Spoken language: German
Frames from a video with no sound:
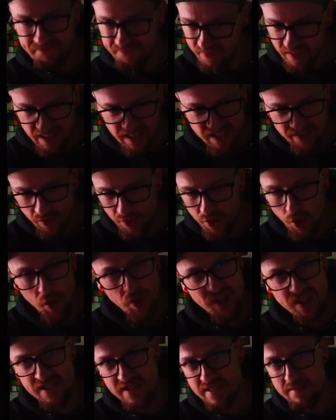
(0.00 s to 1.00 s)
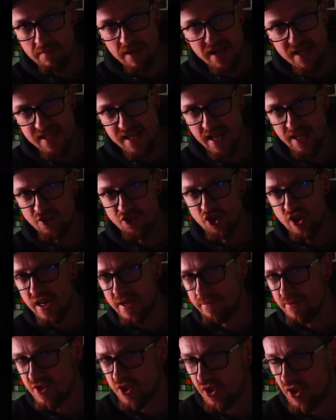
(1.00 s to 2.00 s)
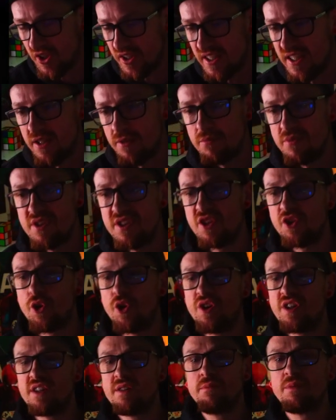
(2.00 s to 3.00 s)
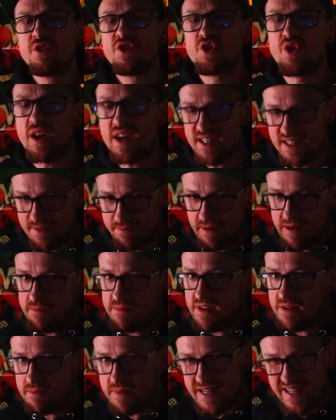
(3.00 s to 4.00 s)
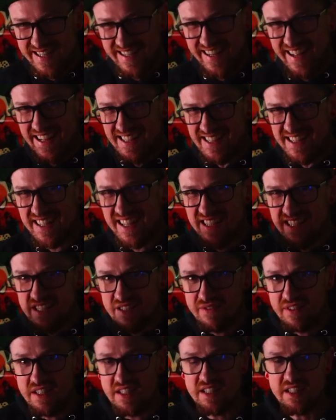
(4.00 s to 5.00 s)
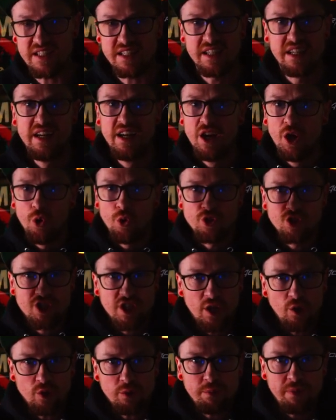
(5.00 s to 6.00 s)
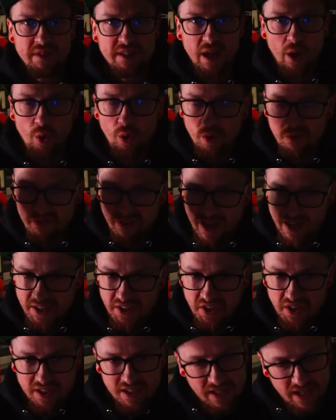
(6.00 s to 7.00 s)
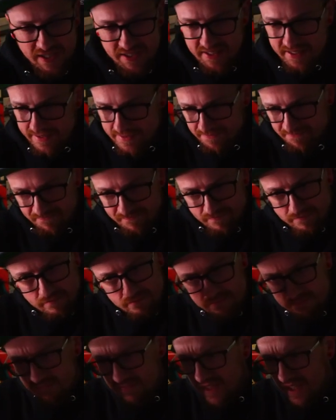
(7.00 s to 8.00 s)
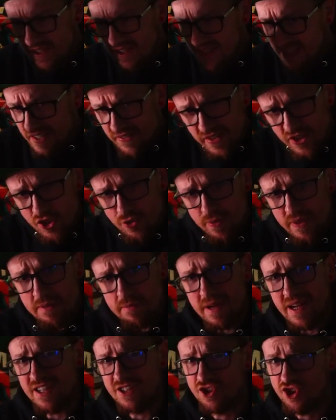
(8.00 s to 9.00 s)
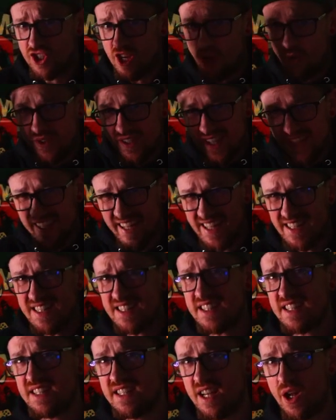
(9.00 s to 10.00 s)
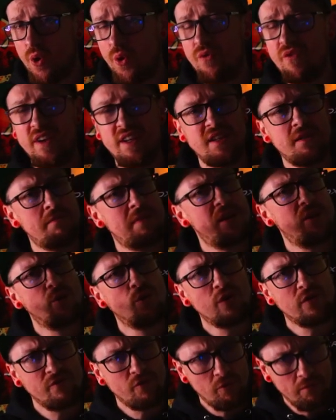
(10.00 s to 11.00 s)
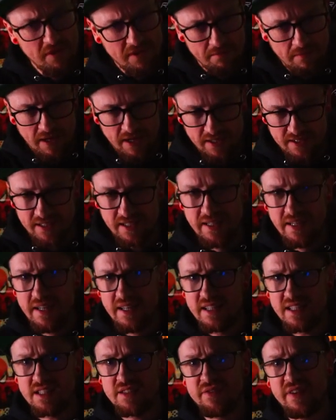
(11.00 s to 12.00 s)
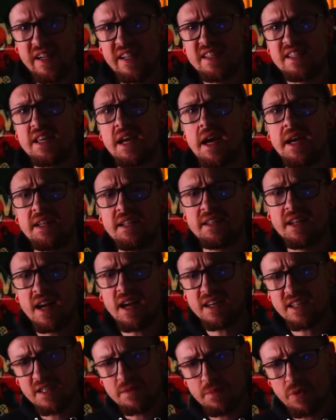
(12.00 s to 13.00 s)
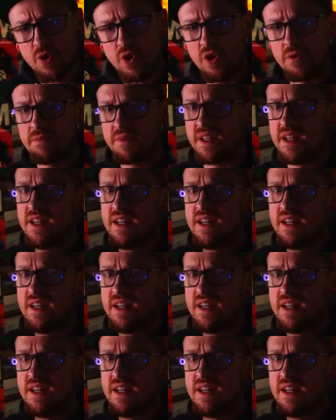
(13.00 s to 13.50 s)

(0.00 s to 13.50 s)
Ich würde euch niemals anschreiben, sondern ihr müsstet euch immer zuerst bei mir melden. Ganz, ganz wichtig. Und schaut bitte auch auf anderen Kanälen die Gewinnspiele machen. Schaut da ganz genau, wenn ihr mal irgendwo mitmacht, dass falls ihr eine Nachricht bekommt,